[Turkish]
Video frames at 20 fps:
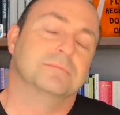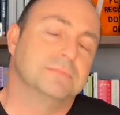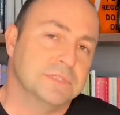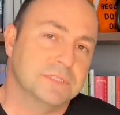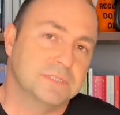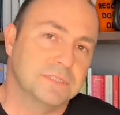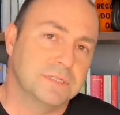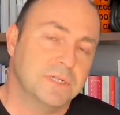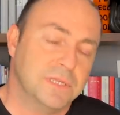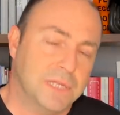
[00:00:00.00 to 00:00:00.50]

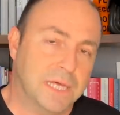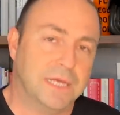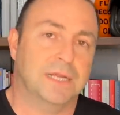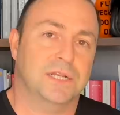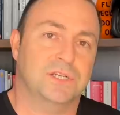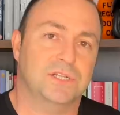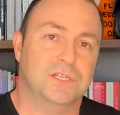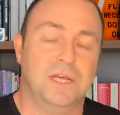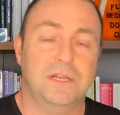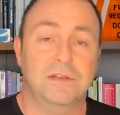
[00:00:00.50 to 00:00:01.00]
zırhlı
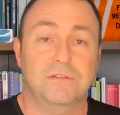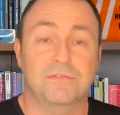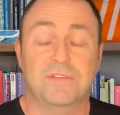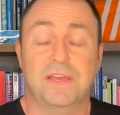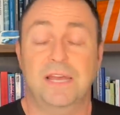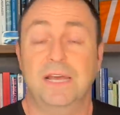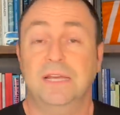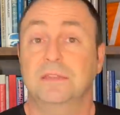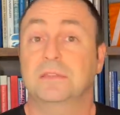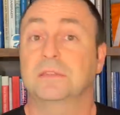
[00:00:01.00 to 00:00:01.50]
araçlar
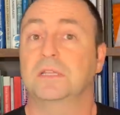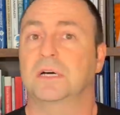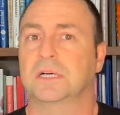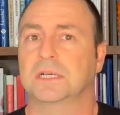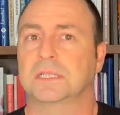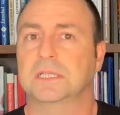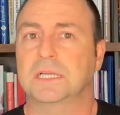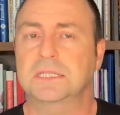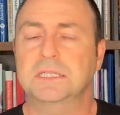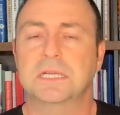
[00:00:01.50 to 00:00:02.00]
veya
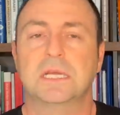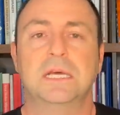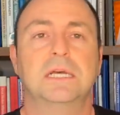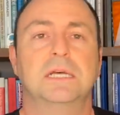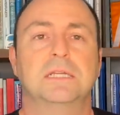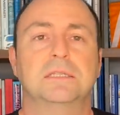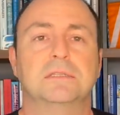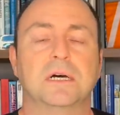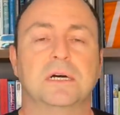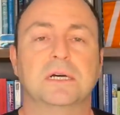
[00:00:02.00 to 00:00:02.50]
tanklar.
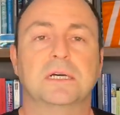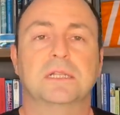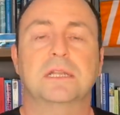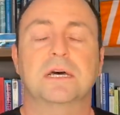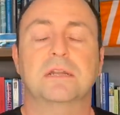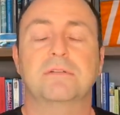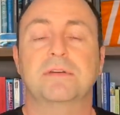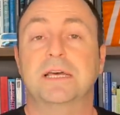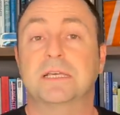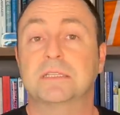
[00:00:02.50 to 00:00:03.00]

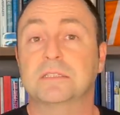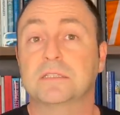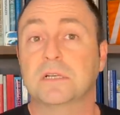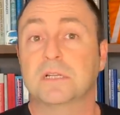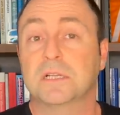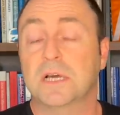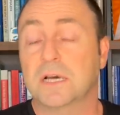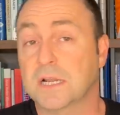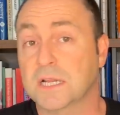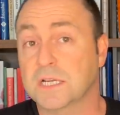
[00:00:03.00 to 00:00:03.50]
Tanklar veya
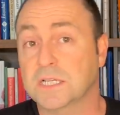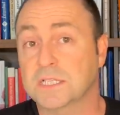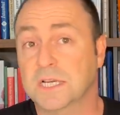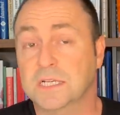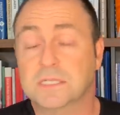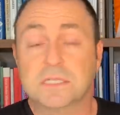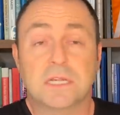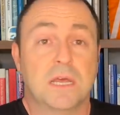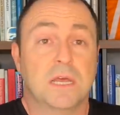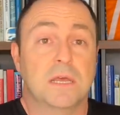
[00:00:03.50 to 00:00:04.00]
zırhlı
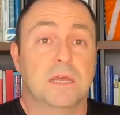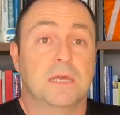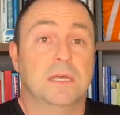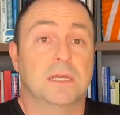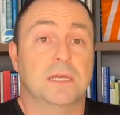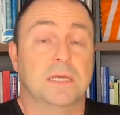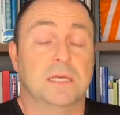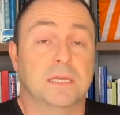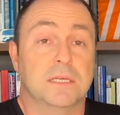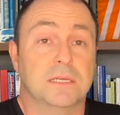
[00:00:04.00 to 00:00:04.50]
araçlar
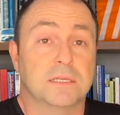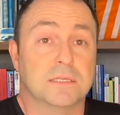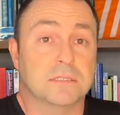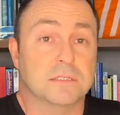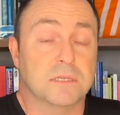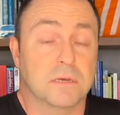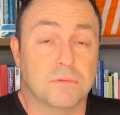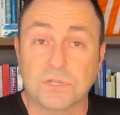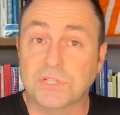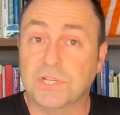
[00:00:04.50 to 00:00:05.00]
e,
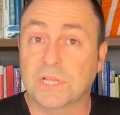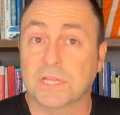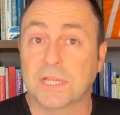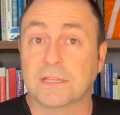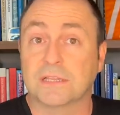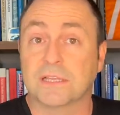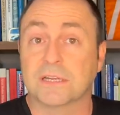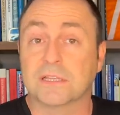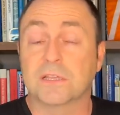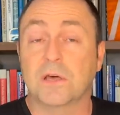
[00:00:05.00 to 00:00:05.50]
savaş
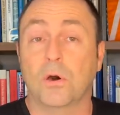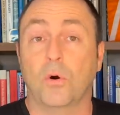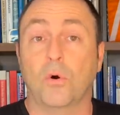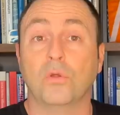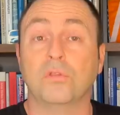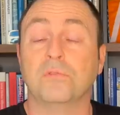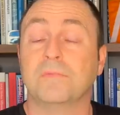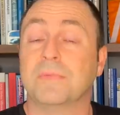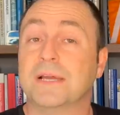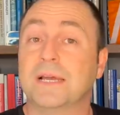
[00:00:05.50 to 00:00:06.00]
alanlarında
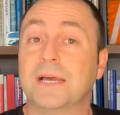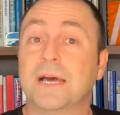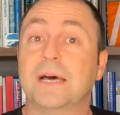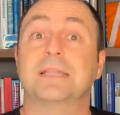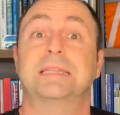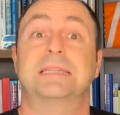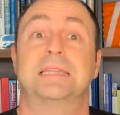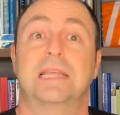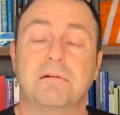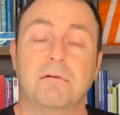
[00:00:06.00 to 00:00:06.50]
olmaya
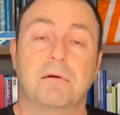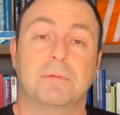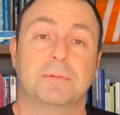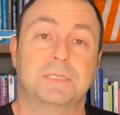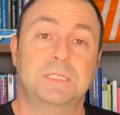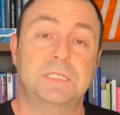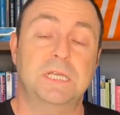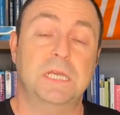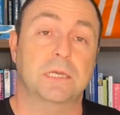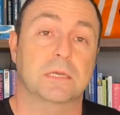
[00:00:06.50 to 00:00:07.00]
devam
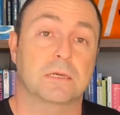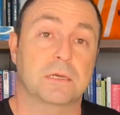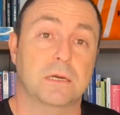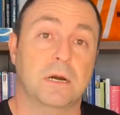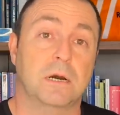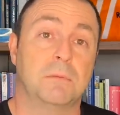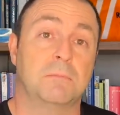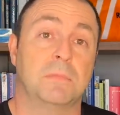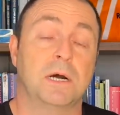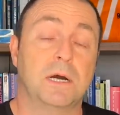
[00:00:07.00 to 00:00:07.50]
edecek
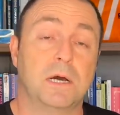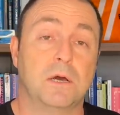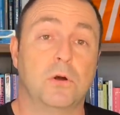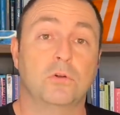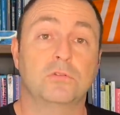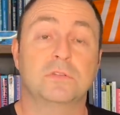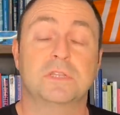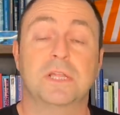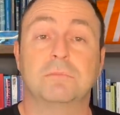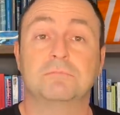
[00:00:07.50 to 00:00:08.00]
ama
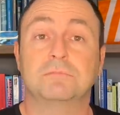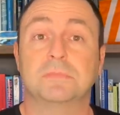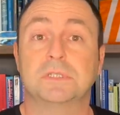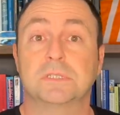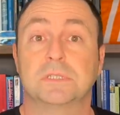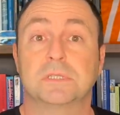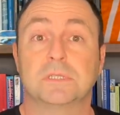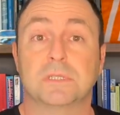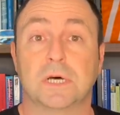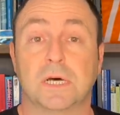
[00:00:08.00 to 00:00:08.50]

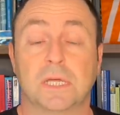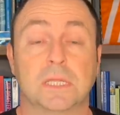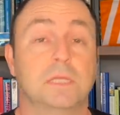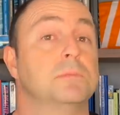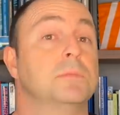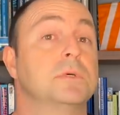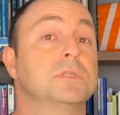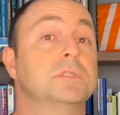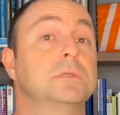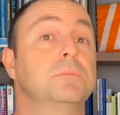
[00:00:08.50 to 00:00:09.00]
önlemlerin
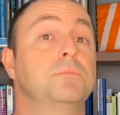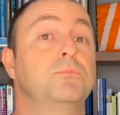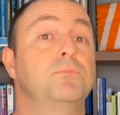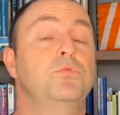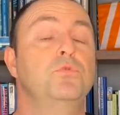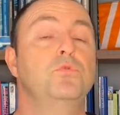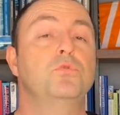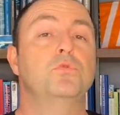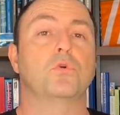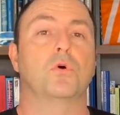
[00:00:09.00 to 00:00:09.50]
alınması
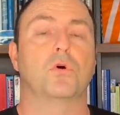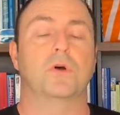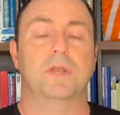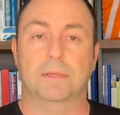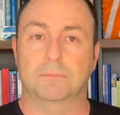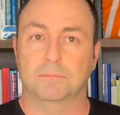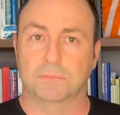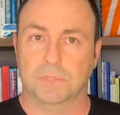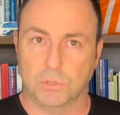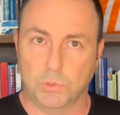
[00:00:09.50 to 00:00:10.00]
büyük
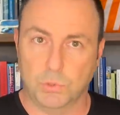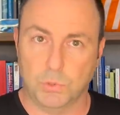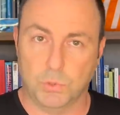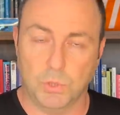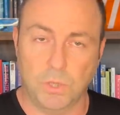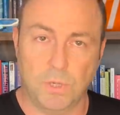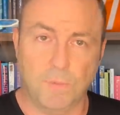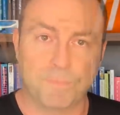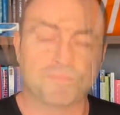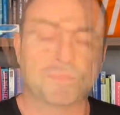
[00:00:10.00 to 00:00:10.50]
önem
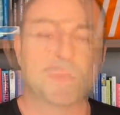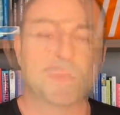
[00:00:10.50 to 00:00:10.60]
taşıyor.